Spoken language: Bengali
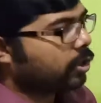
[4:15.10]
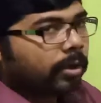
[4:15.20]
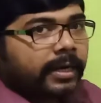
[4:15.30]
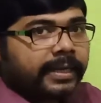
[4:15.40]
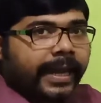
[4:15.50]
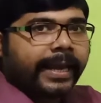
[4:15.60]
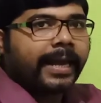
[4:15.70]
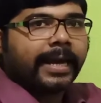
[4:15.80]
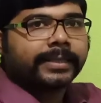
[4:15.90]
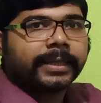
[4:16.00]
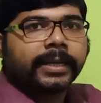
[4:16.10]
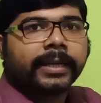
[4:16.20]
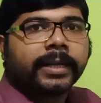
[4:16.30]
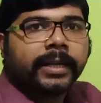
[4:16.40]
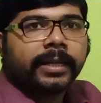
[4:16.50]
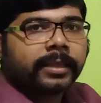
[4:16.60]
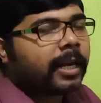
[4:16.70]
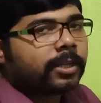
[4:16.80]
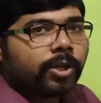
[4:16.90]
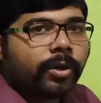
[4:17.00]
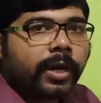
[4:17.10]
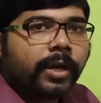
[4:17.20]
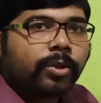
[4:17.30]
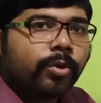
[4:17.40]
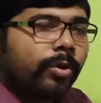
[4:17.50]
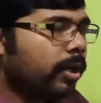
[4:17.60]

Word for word: সঙ্গে ঠেকে আছে তার সঙ্গে কিন্তু